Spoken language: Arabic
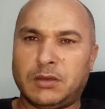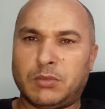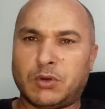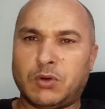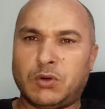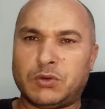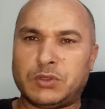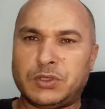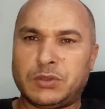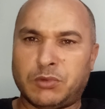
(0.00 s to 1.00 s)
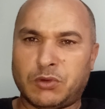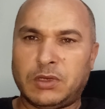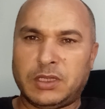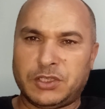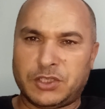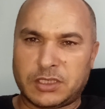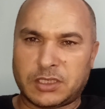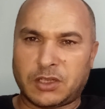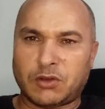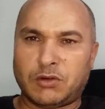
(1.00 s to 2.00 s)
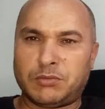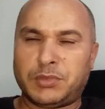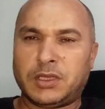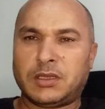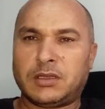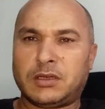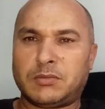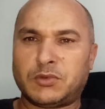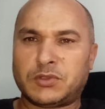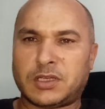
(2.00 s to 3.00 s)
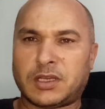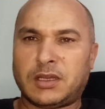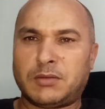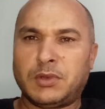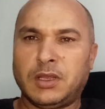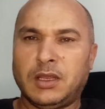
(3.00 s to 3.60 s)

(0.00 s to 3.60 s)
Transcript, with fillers: بكل بكل انجاز كيقوم به المنتخب